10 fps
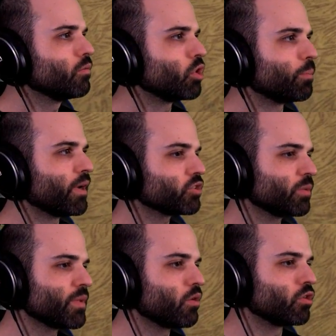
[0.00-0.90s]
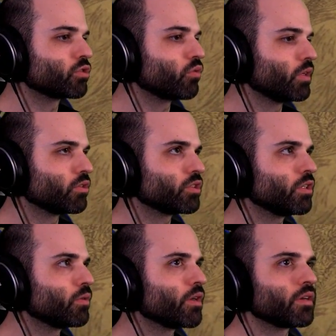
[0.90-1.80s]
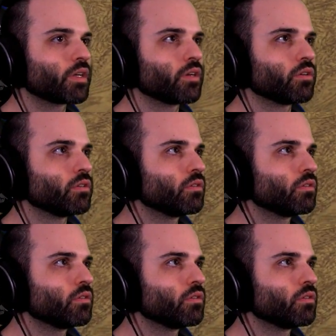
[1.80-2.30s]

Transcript: Bueno, pasto se pilla unos cuantos, ¿eh? No voy a decir que no.